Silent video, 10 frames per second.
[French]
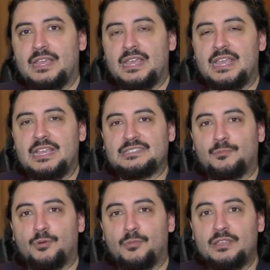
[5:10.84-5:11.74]
Et
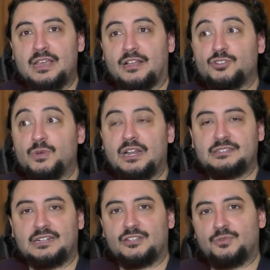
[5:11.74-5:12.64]
simplement, il y a un duel
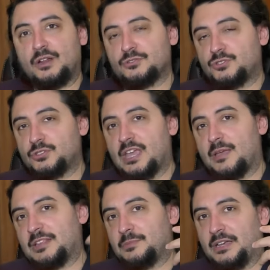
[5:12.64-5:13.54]
intellectuel entre Joker
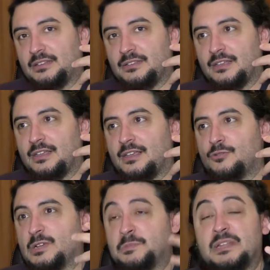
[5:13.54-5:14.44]
et Batman,
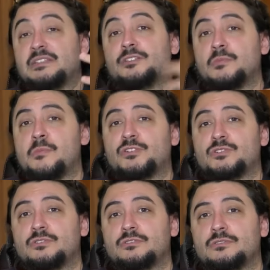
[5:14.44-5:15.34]
où Batman dit non, mais moi,
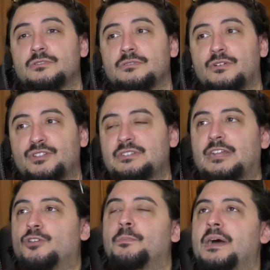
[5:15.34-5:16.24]
je, en fait,
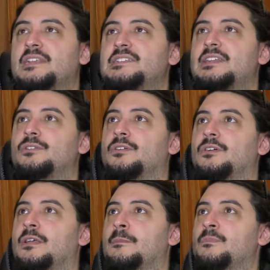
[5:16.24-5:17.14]
quelque part, c'est le,
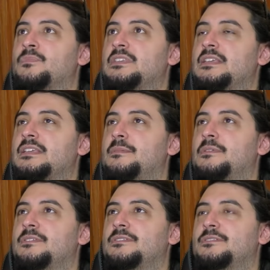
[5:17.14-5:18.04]

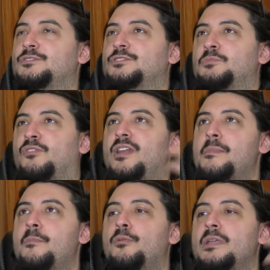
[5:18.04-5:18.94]
ben, je,
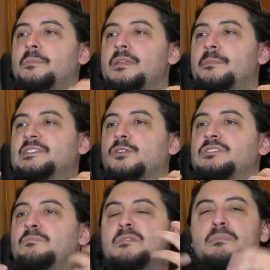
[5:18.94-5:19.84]
m'enflamme un peu, il y, a, presque un
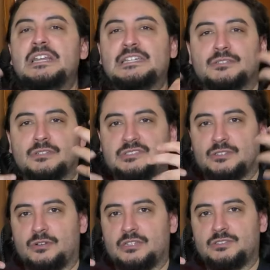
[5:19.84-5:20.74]
côté biblique dans
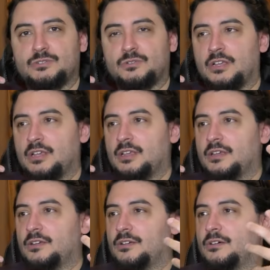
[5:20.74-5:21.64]
cette relation.
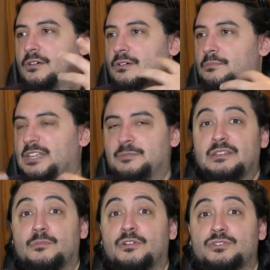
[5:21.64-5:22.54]
Euh,
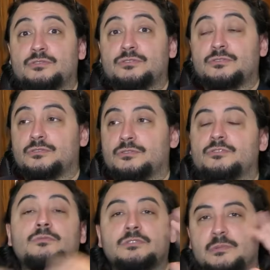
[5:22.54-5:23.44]
Batman dit, moi, je, je,
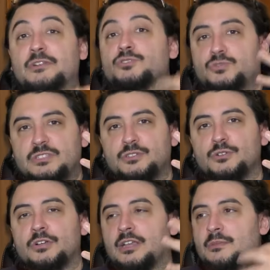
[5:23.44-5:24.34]
il dit pas je suis
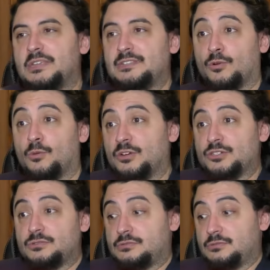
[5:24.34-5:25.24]
Dieu, mais il dit en gros, moi, je,